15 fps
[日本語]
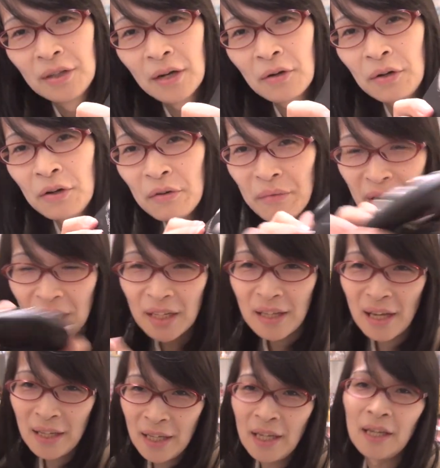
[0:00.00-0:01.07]
だこれを右
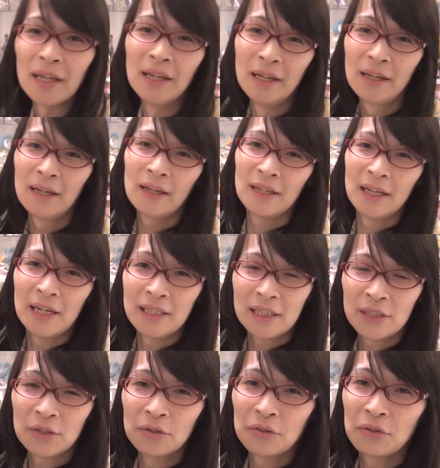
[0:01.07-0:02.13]
手に、左
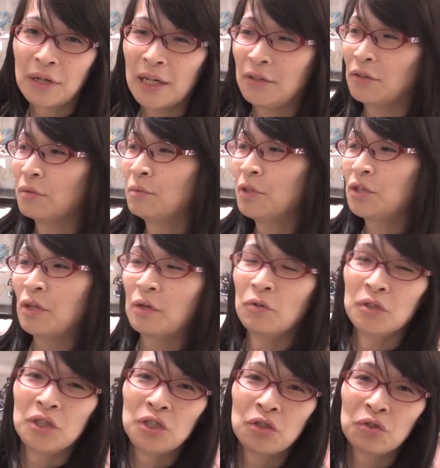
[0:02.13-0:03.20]
手ショートカット、もしくは
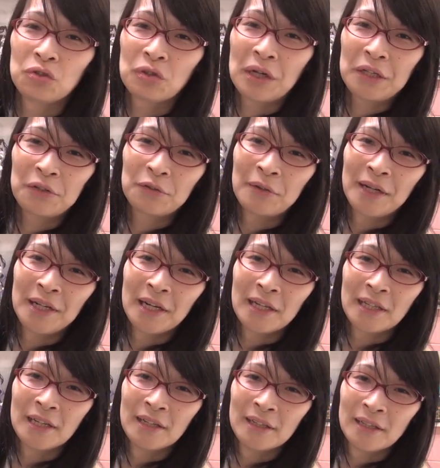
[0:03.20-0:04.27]
ここにショートカット割り
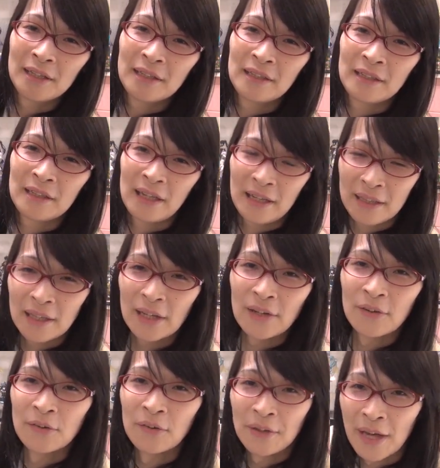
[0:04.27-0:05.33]
当ててって
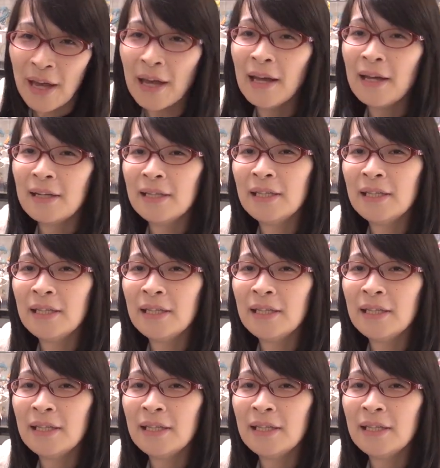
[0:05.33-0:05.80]
いうので、